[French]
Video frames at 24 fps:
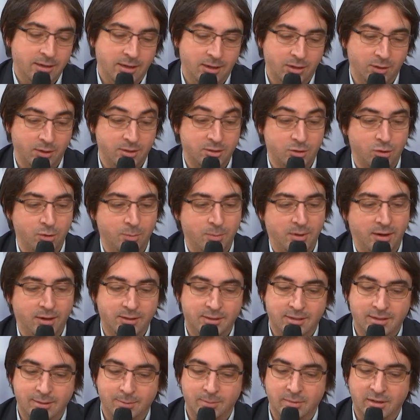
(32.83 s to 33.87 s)
Alors, est-ce que le
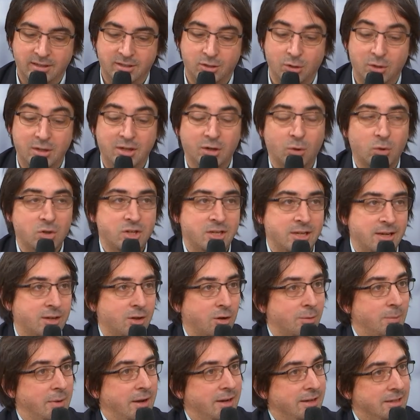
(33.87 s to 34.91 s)
maritime, est-ce que l'hydrogène
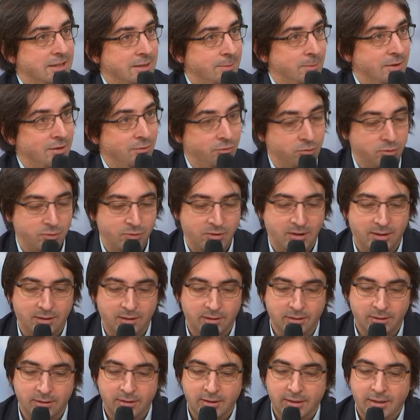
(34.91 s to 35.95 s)
dans le maritime et le fluvial
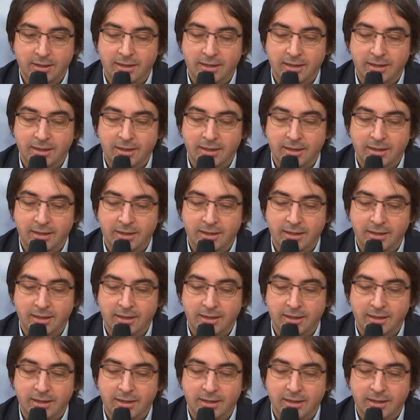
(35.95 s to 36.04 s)
euh,